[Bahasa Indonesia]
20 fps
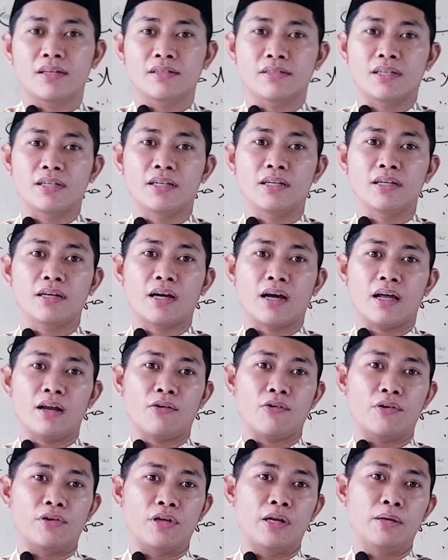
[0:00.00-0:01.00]
Jadi
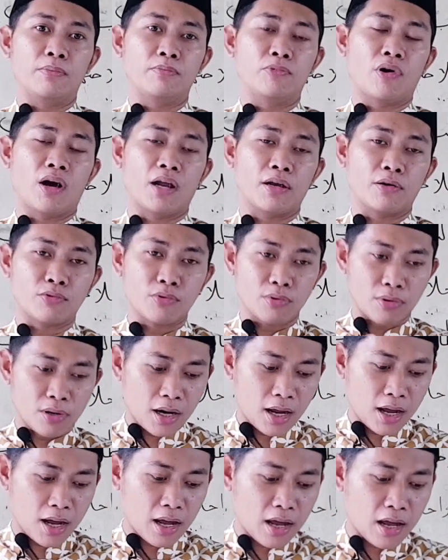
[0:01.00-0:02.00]
kalau ilmu
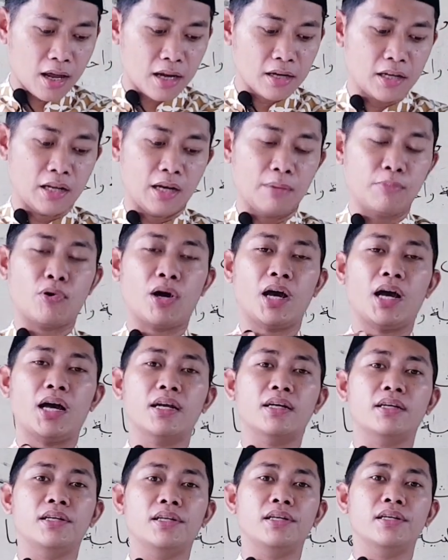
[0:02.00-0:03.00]
Al-Qur'an, ilmu
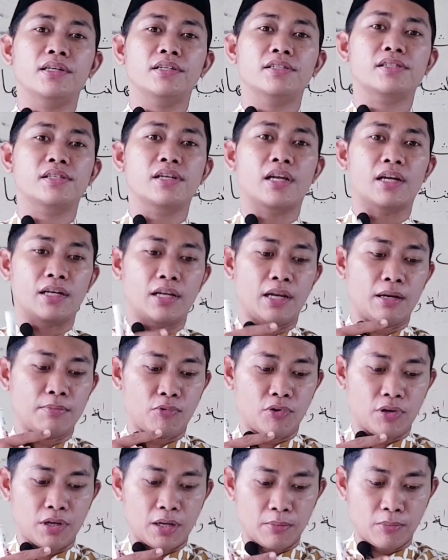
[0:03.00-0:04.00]
hadis dan
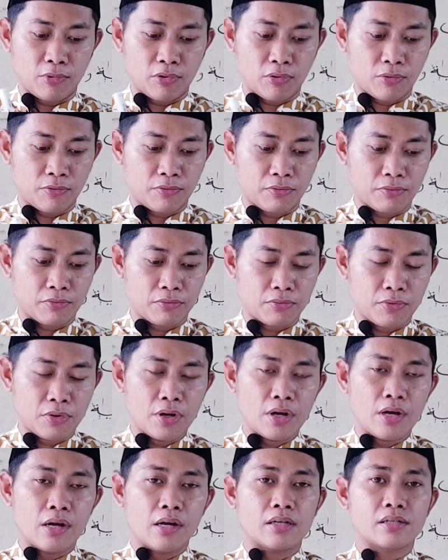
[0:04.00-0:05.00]
ilmu-ilmu
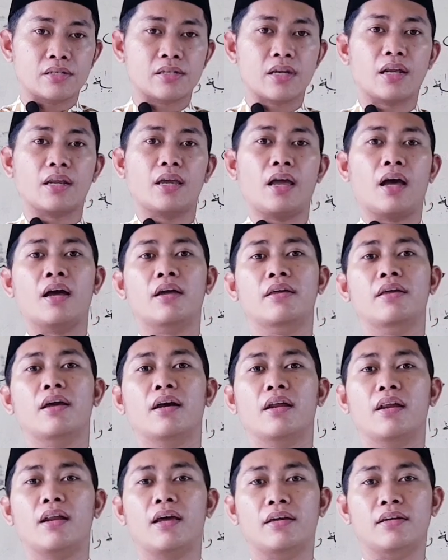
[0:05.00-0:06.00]
syariah
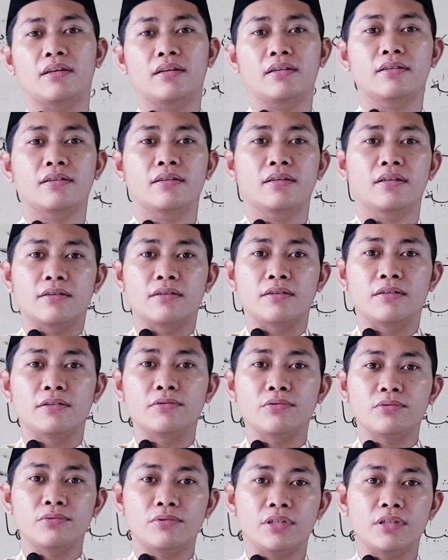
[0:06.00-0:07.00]
yang lain
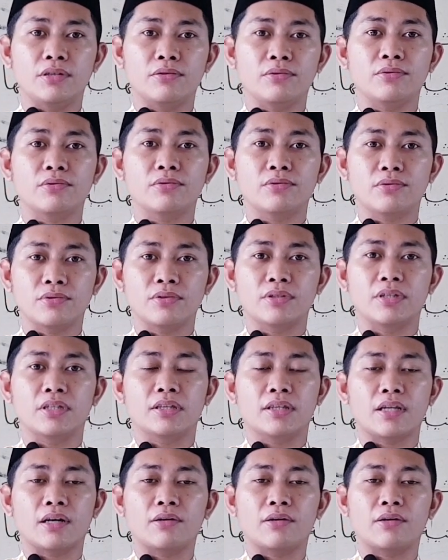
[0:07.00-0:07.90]
itu dituntut kita